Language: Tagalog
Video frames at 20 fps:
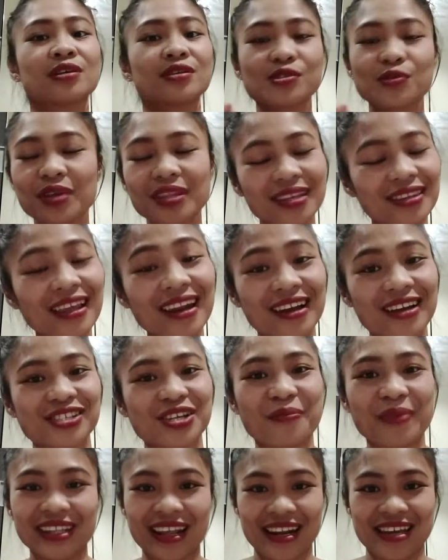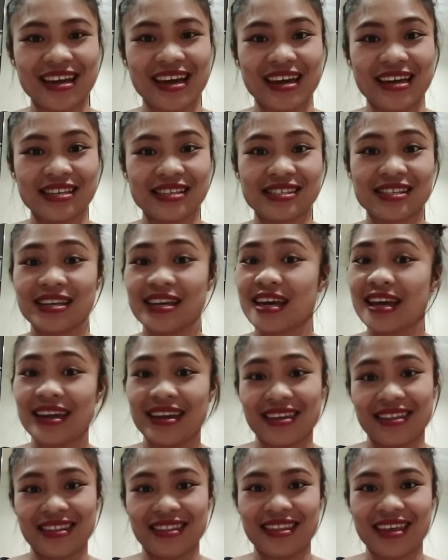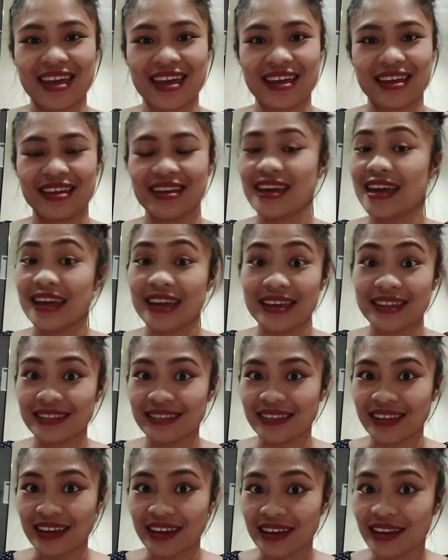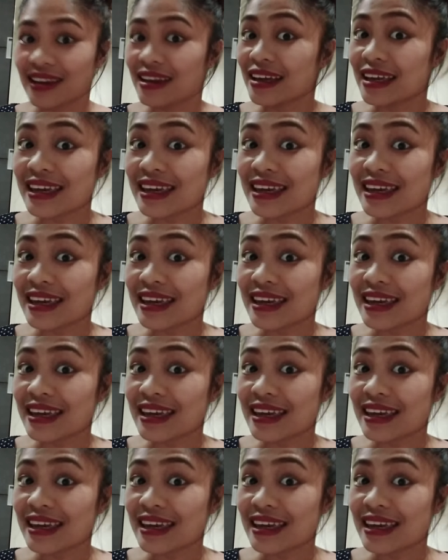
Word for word: So, hindi talaga siya madali, guys. Hindi. Hindi.